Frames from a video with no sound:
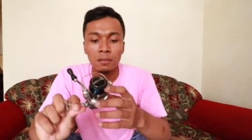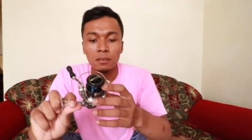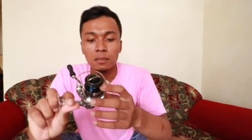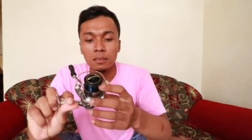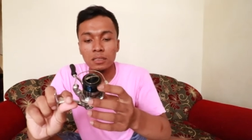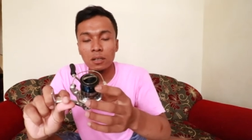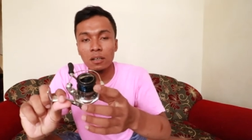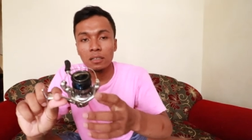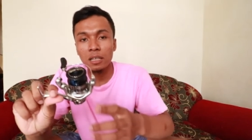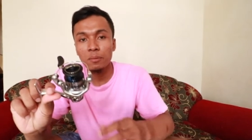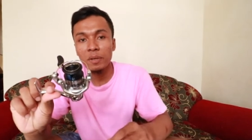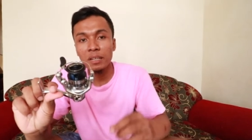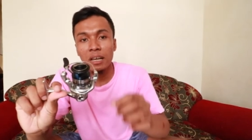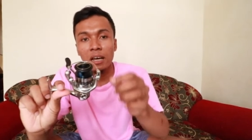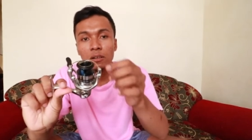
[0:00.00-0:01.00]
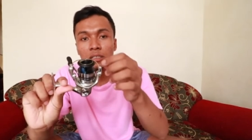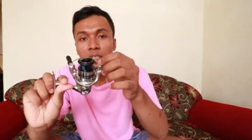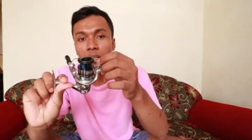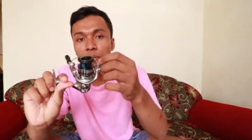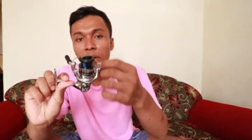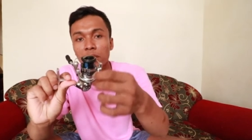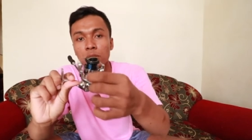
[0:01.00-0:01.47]
selotip ini harus
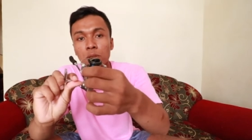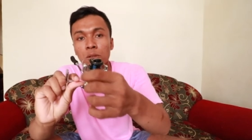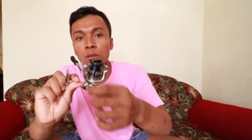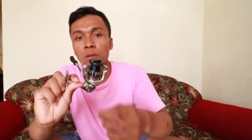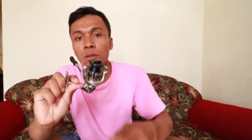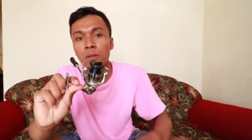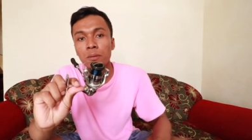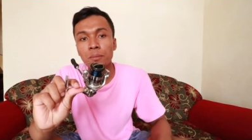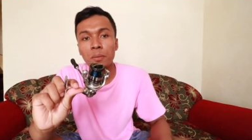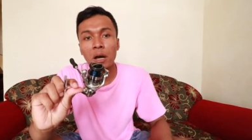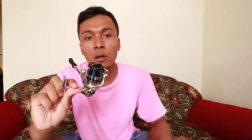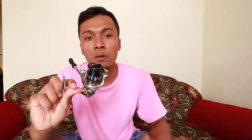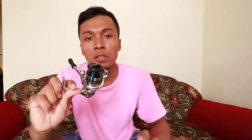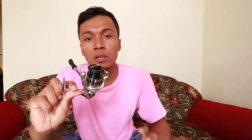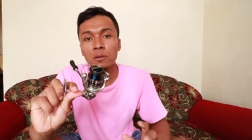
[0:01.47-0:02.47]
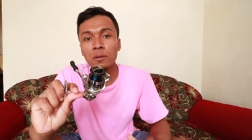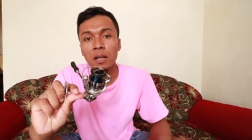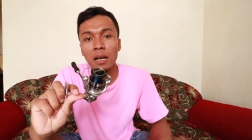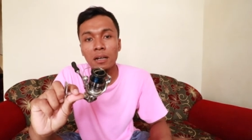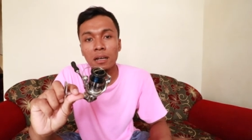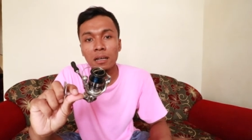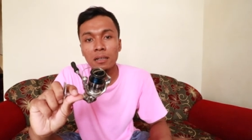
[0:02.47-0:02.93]
dilepas dulu baru
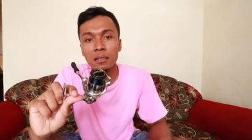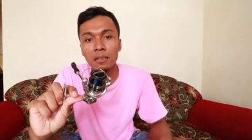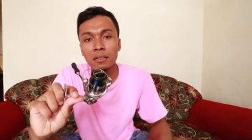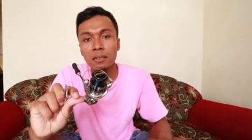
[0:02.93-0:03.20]
digunakan